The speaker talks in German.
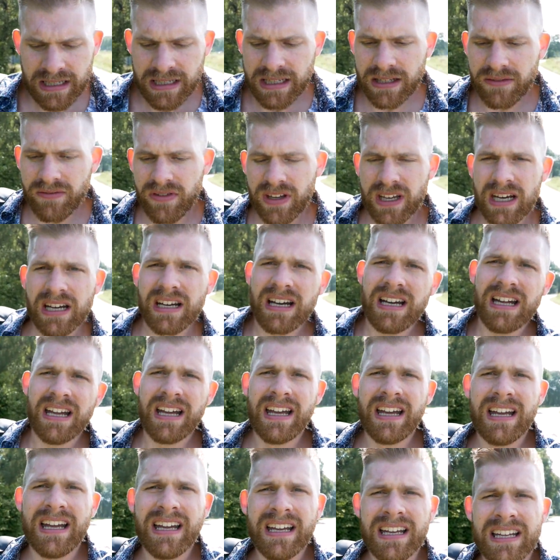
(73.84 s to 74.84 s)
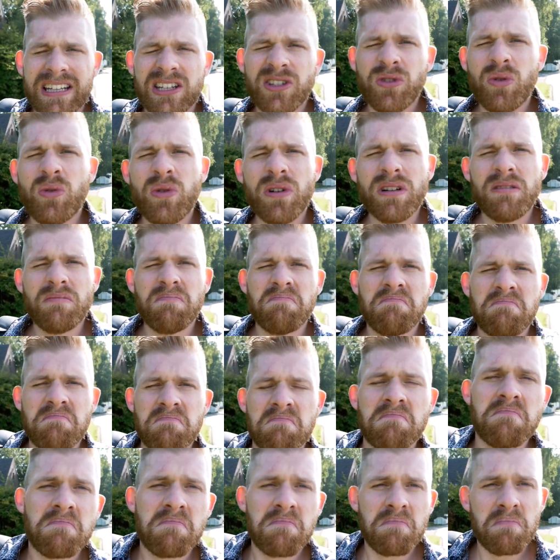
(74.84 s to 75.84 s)
die wir tun
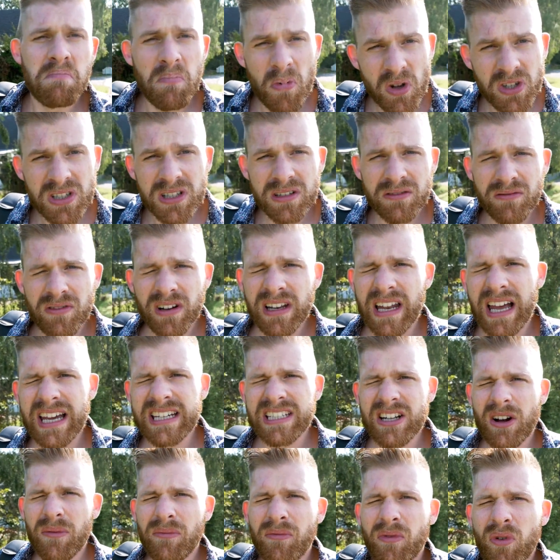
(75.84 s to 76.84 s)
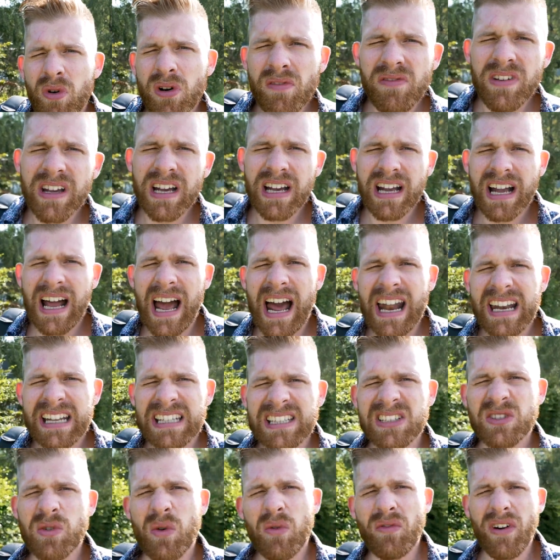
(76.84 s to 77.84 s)
müssen vielleicht, obwohl wir gar
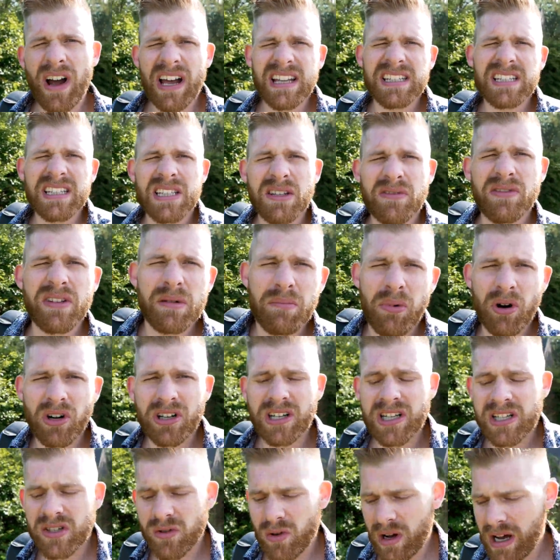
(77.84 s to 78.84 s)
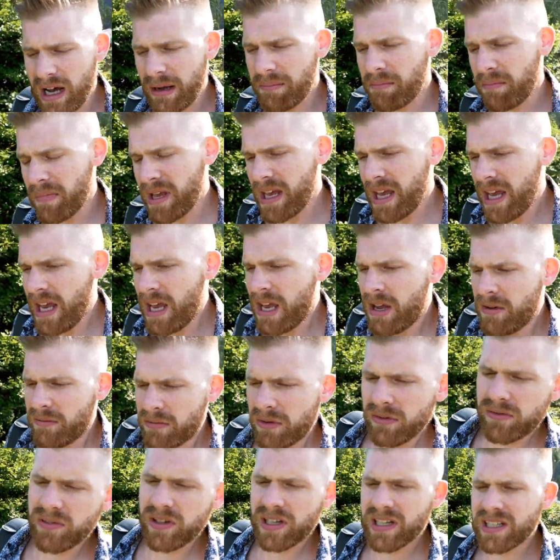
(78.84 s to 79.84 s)
nicht so wahnsinnig viel Bock dazu haben.
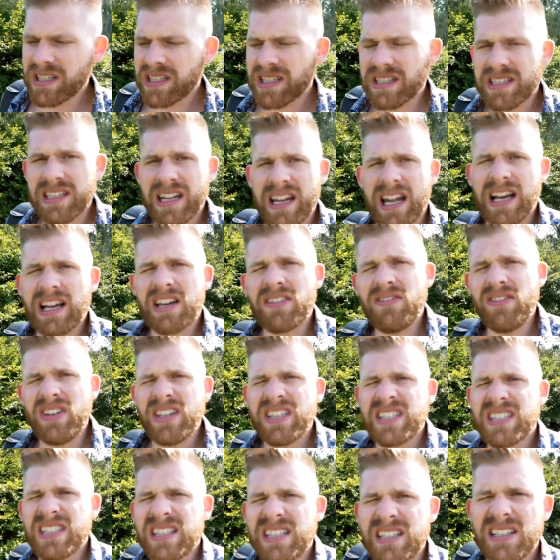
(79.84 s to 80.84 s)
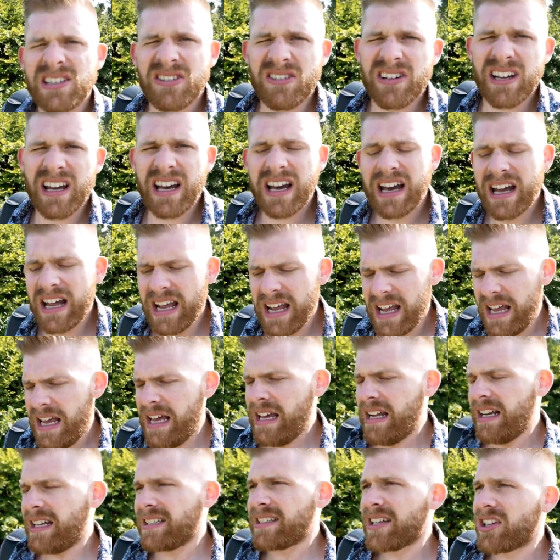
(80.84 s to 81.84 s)
Für viele ist es dann Akquise oder
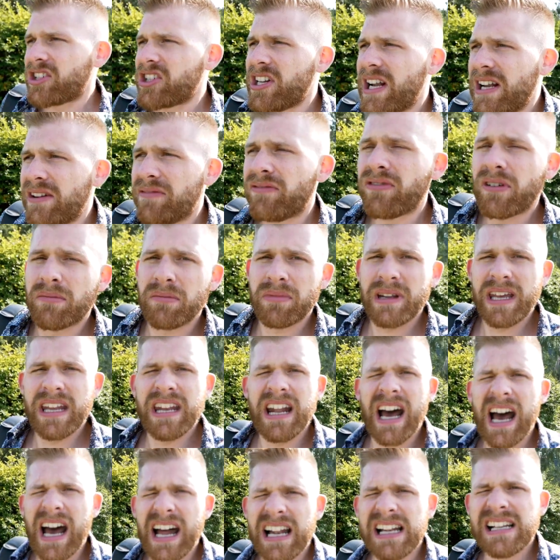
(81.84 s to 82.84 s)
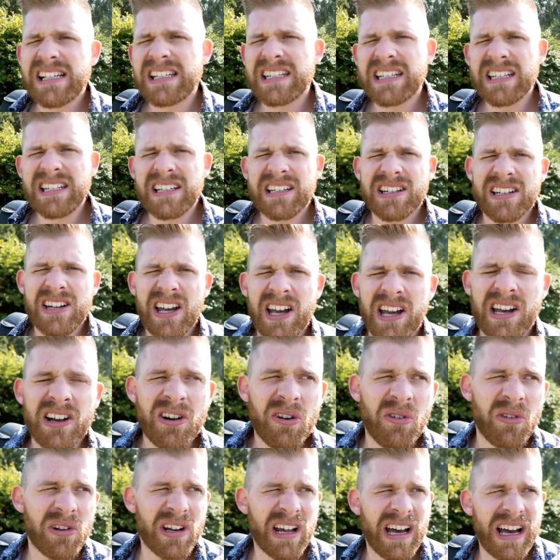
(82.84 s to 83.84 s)
das Erstellen von Inhalten
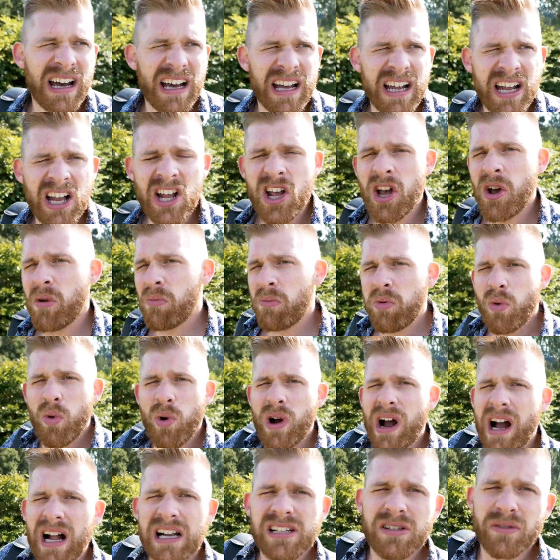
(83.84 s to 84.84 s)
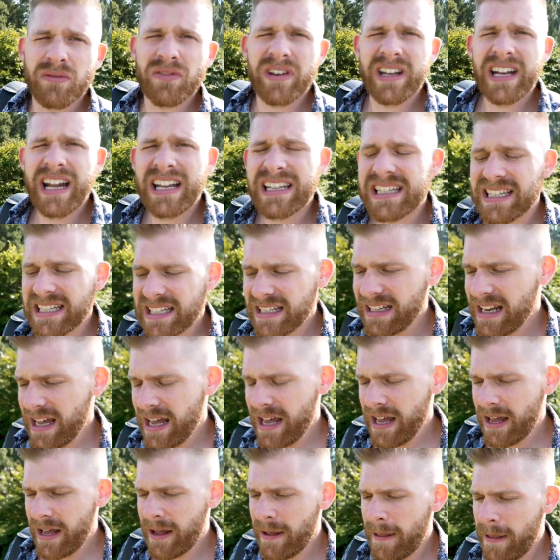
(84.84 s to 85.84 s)
oder Buchhaltung, Finanzen.
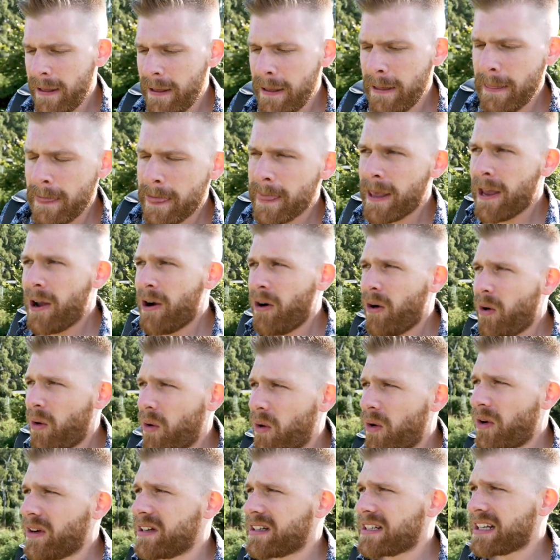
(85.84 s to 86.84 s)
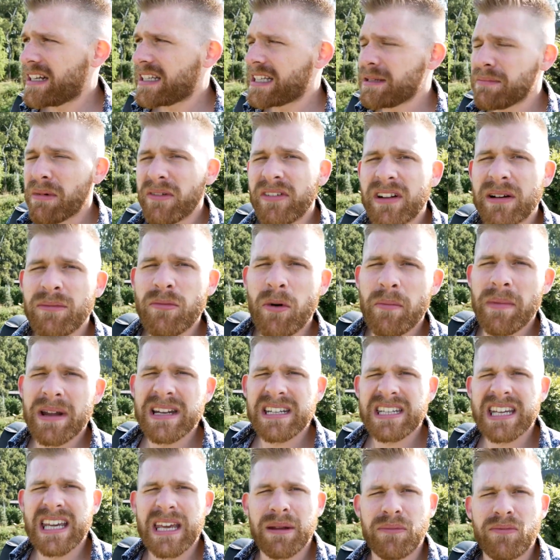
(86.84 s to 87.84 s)
Und es immer wieder
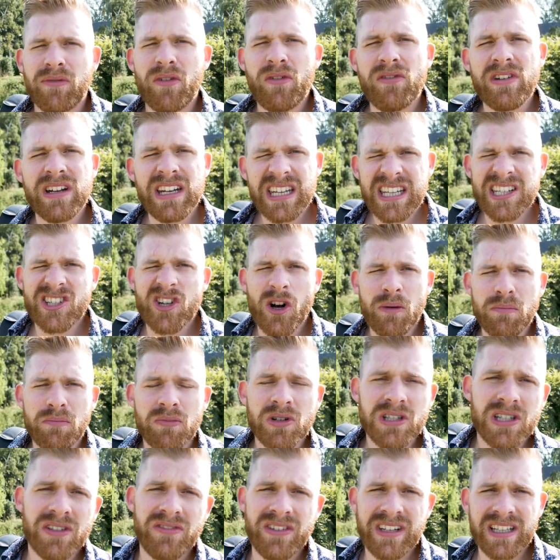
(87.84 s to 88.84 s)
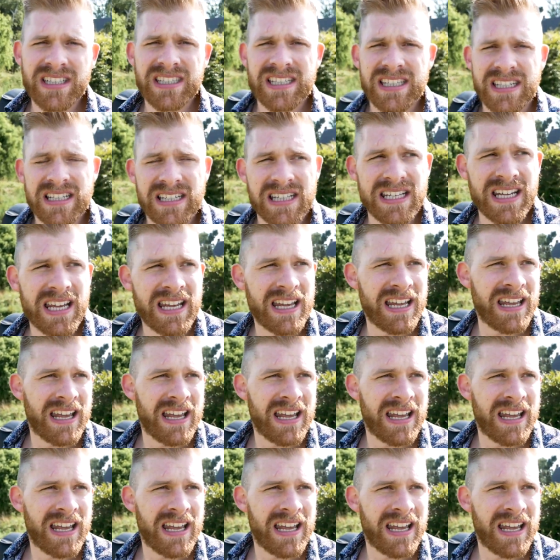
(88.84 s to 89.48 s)
Momente gibt, wo wir nicht top motiviert sind